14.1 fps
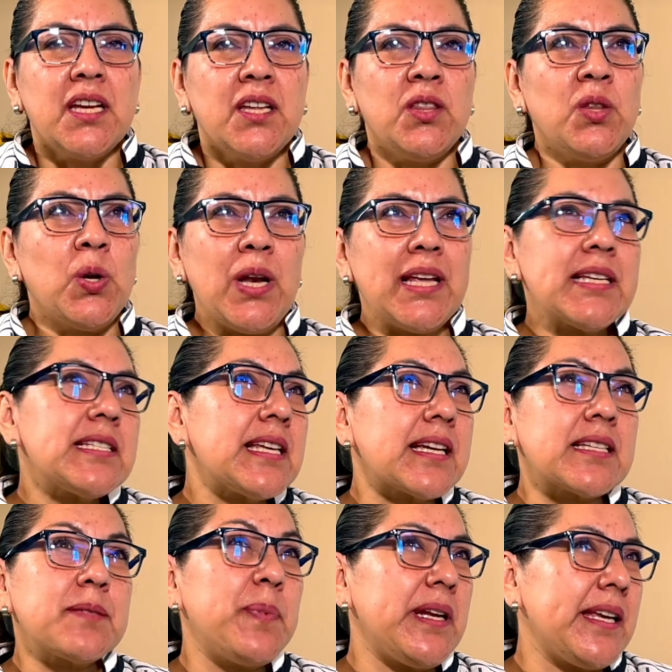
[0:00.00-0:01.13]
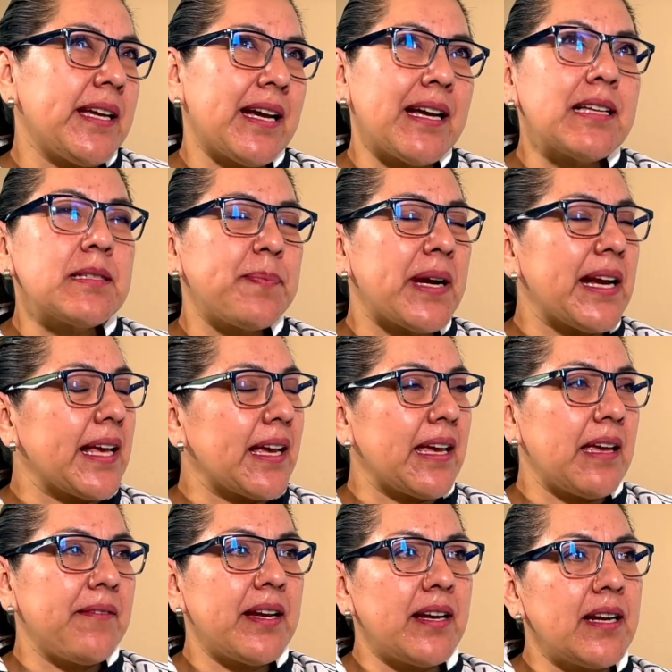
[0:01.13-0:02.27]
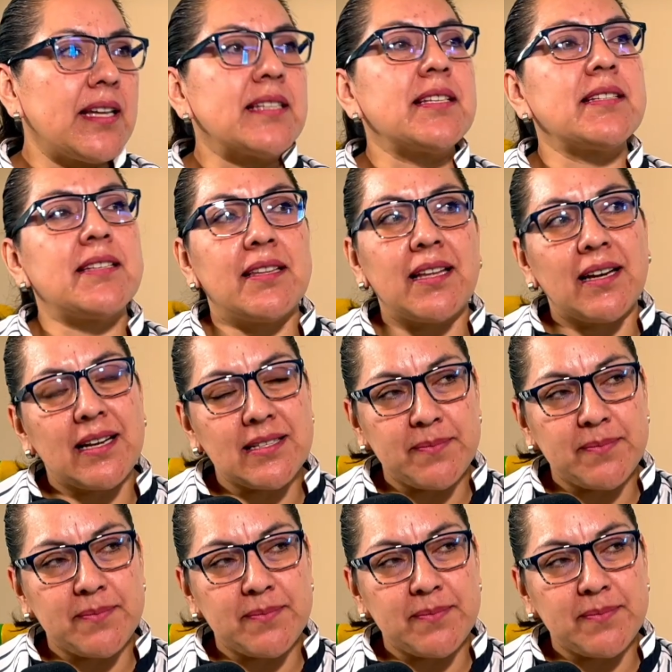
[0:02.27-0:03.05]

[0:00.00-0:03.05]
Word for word: No les explicas para qué van a necesitar las